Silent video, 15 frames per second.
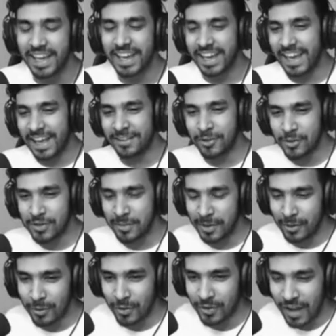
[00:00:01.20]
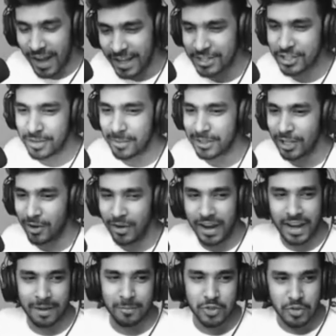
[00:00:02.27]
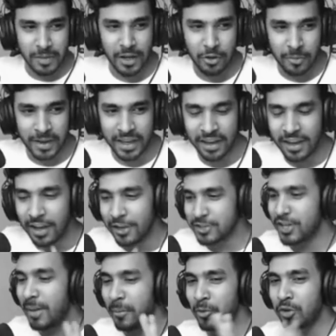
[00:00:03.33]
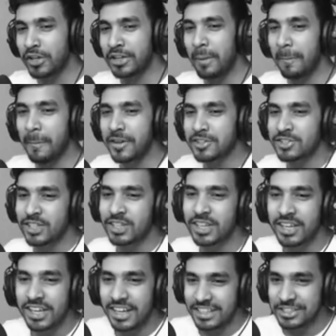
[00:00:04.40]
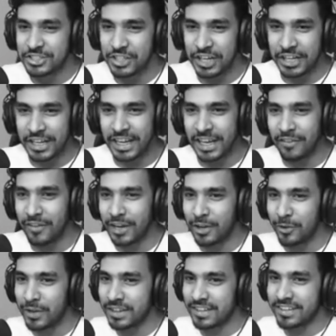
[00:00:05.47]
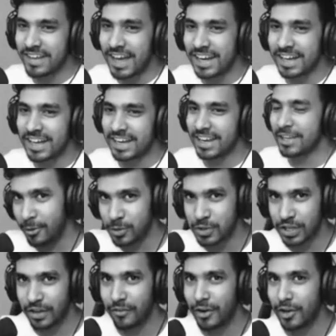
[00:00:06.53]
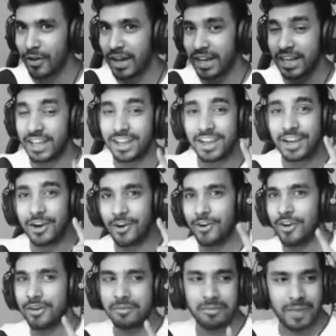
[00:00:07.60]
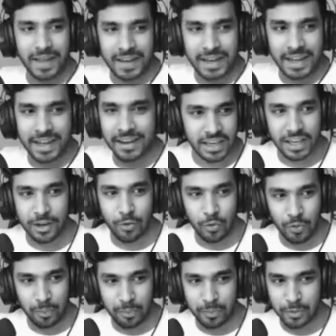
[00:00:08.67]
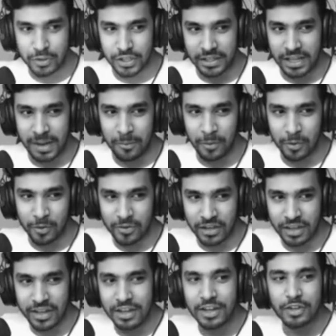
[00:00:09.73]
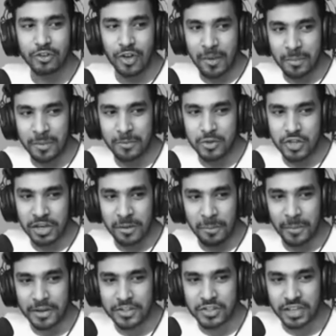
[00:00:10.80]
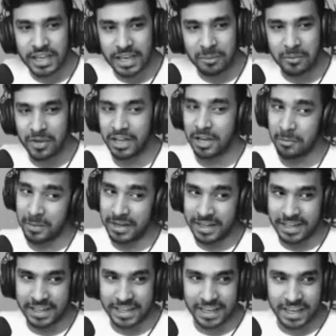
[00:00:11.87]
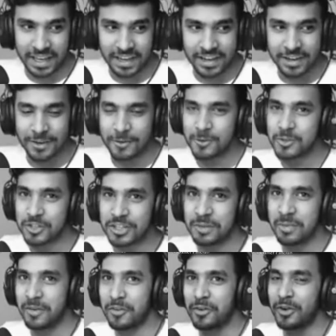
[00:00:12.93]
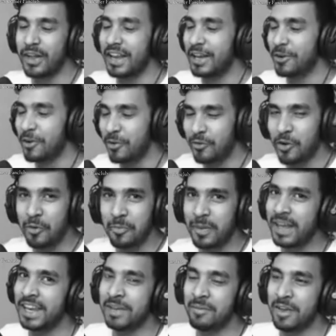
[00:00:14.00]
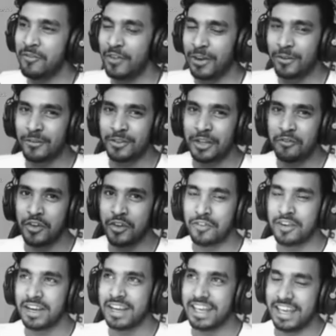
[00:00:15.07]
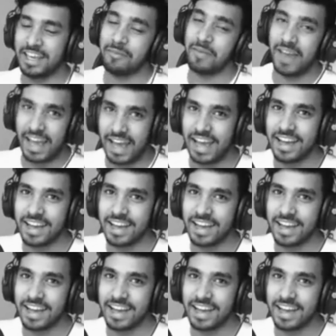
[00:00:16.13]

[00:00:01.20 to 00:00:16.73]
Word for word: कैसे हो सभी लोग हालचाल बताओ एंड मुझे मालूम है सब लोग एकदम मस्त जीटी की वीडियो को इंतजार कर रहे हैं तो उसकी वीडियो आएगी और मैंने एक और पूछा था आप लोगों से तो आपने मुझे एक मस्त गेम रिकमेंड करी है उसकी भी वीडियो डालेंगे और वो मेरी भी वन ऑफ द फेवरेट गेम है